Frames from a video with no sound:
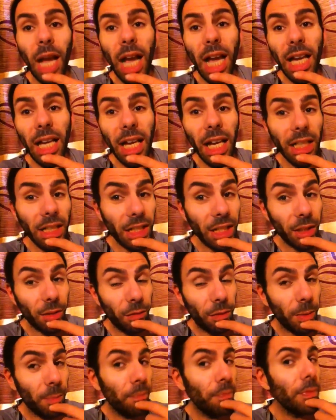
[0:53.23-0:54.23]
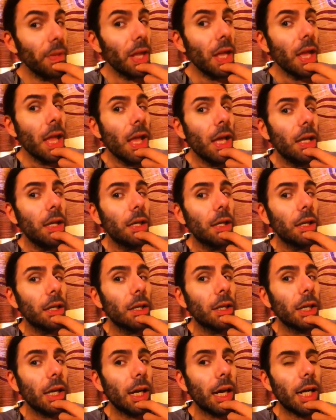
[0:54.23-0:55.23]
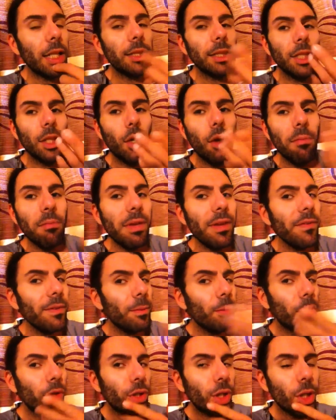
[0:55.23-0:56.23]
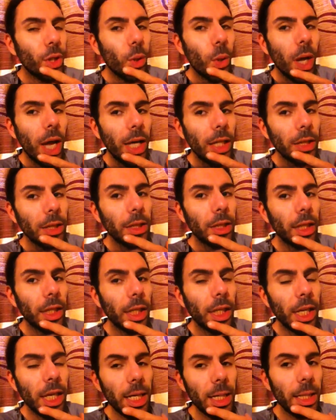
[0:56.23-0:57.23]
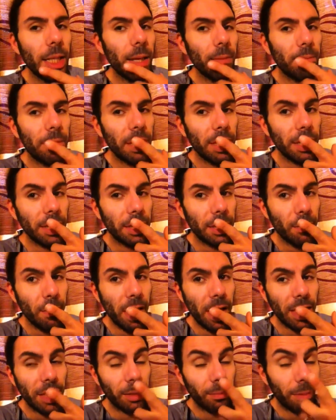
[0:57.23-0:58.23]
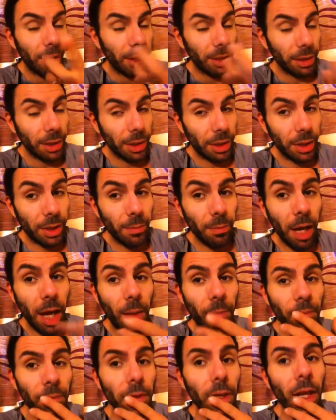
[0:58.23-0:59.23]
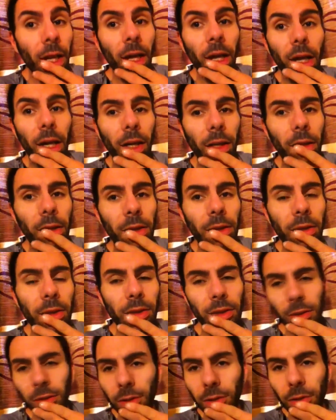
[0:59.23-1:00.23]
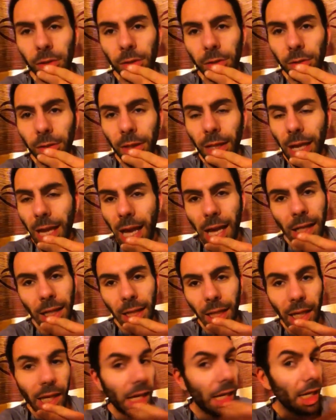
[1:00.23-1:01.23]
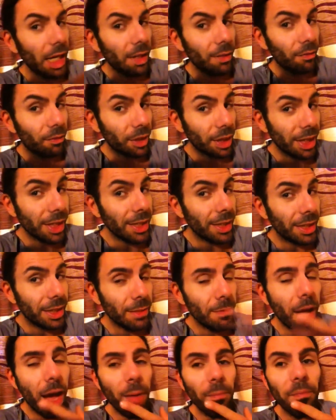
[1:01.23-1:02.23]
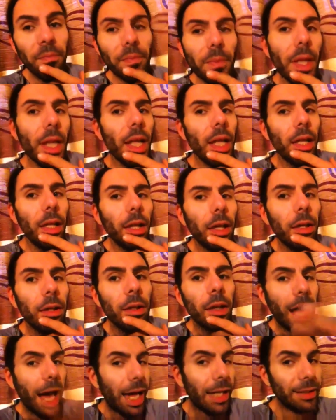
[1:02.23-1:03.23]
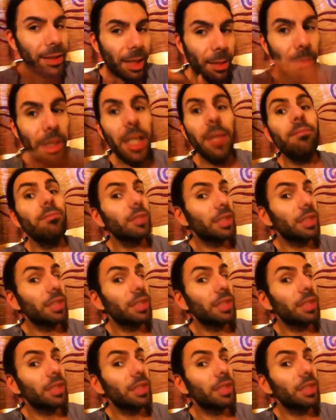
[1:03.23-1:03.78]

e che dirvi? Uh, ragazzi, con me vi porterò anche la bellissima e splendissima uh, e anche fighissima uh, altra me,